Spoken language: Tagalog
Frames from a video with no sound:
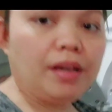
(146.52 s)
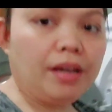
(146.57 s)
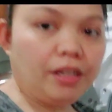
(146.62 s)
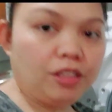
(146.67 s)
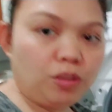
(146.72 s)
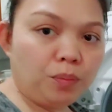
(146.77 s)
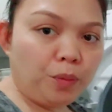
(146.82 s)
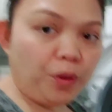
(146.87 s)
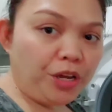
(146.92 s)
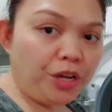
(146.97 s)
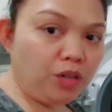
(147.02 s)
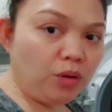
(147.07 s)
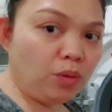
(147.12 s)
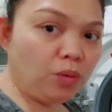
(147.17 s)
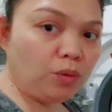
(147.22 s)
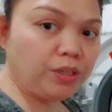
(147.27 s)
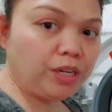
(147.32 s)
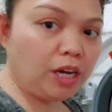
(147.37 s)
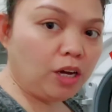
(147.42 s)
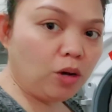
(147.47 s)
Ito po,
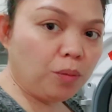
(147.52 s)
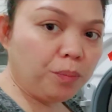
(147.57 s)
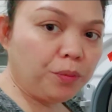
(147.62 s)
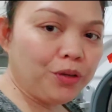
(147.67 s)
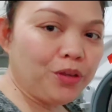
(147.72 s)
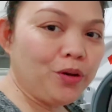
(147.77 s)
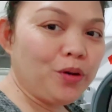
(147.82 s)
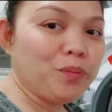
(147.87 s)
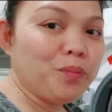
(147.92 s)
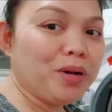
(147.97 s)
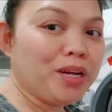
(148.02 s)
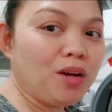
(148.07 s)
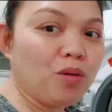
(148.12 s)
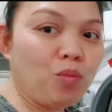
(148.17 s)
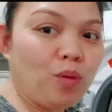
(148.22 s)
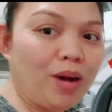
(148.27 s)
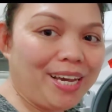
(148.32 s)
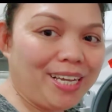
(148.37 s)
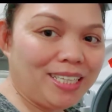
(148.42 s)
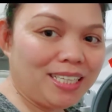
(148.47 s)
inuuna ko po yung mga
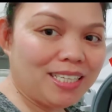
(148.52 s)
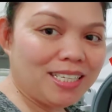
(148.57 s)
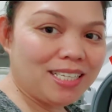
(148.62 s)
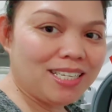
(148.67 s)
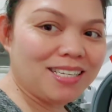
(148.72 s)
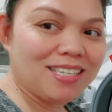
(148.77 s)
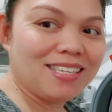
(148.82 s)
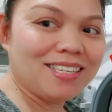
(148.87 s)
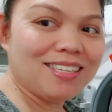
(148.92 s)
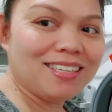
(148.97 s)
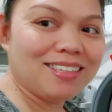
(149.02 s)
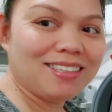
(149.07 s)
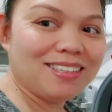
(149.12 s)
whites.